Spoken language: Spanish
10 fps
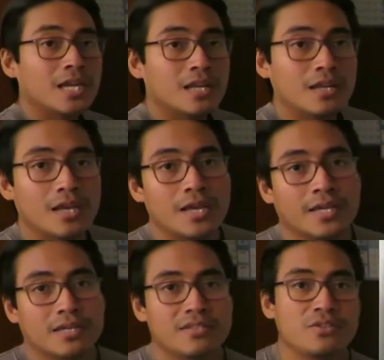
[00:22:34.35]
el
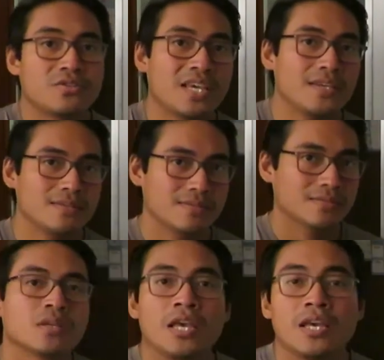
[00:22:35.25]
ejercicio 6.
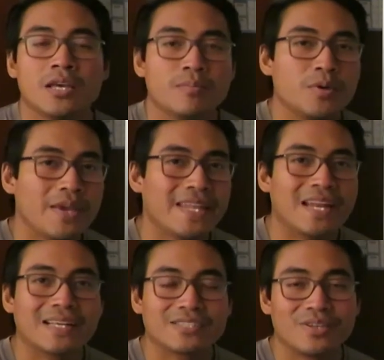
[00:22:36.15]
Muy bien, en
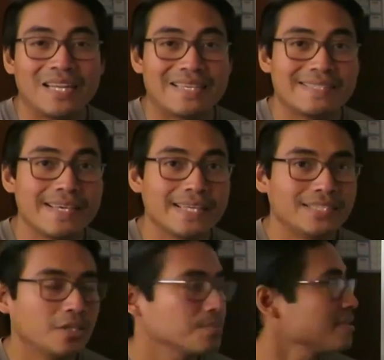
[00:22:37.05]
el caso de la
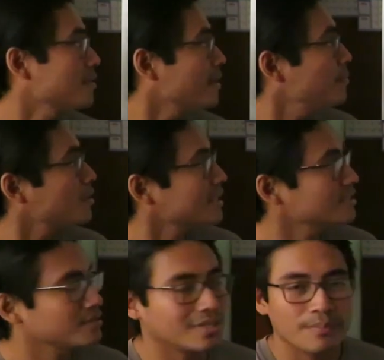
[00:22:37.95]
7 observamos que
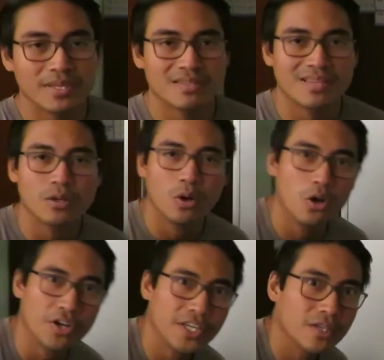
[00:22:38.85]
esto también es algo
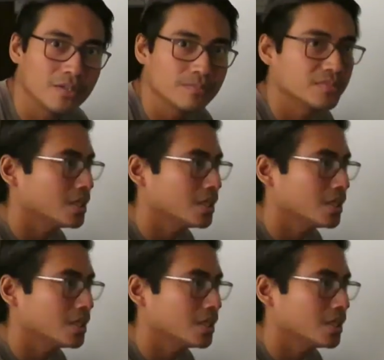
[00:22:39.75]
lógico,